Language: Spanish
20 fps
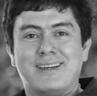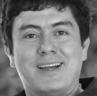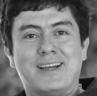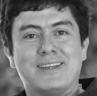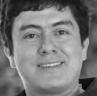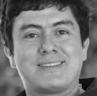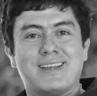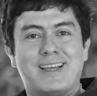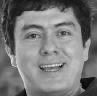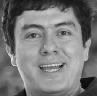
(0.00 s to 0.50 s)

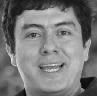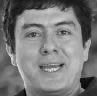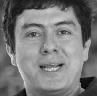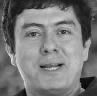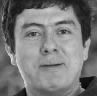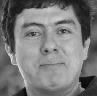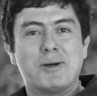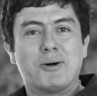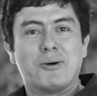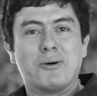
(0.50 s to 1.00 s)
es
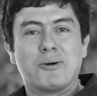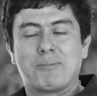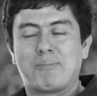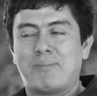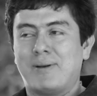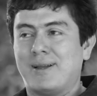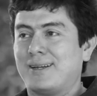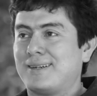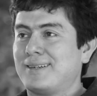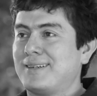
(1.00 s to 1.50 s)
el mejor
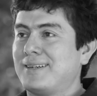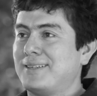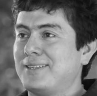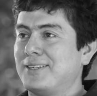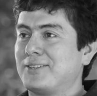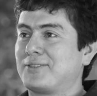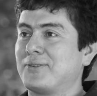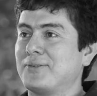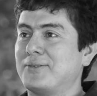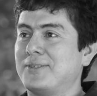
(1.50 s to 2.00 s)
plan
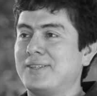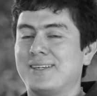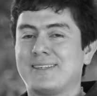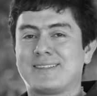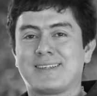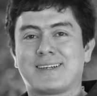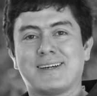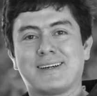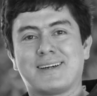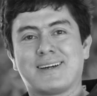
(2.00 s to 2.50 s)
de estos
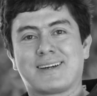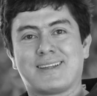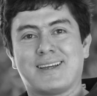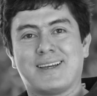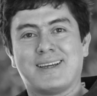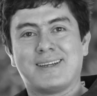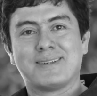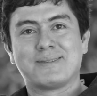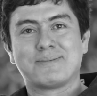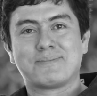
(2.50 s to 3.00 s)
días acá en Cartagena.